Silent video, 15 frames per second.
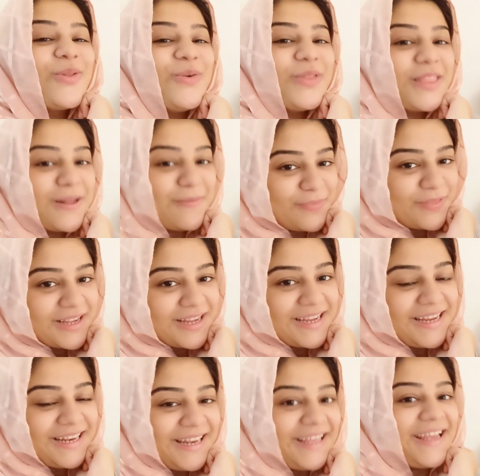तो तब
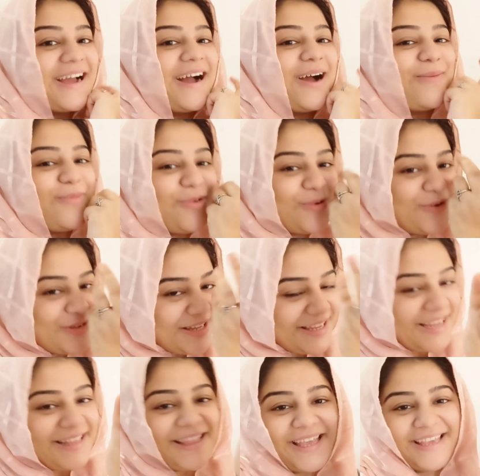तक के लिए आप लोग
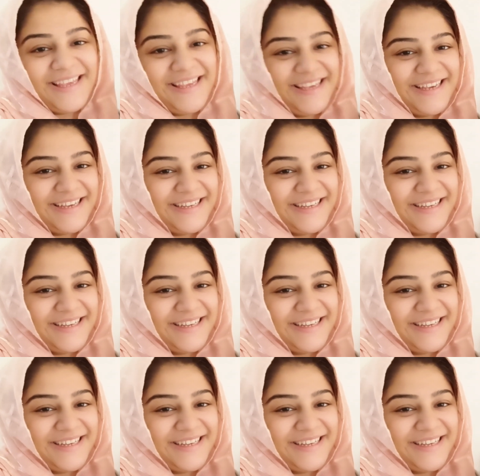ये देखिए